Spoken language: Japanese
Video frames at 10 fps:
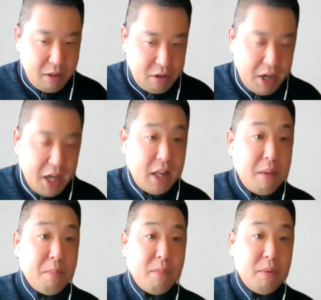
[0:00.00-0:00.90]
加えて
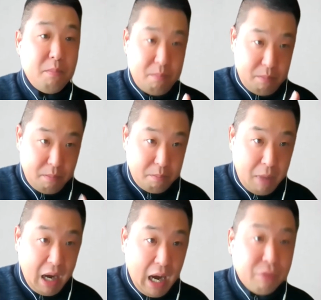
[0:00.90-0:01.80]

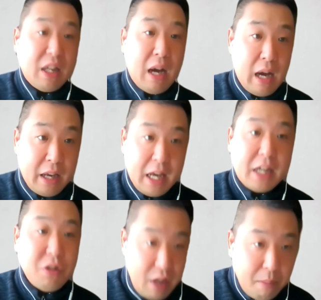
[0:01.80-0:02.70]
まあ、アフターケアで
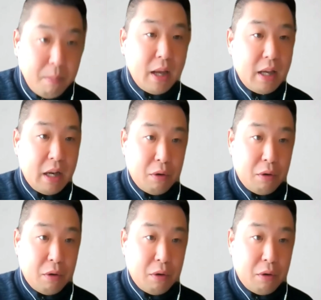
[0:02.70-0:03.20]
すよねあ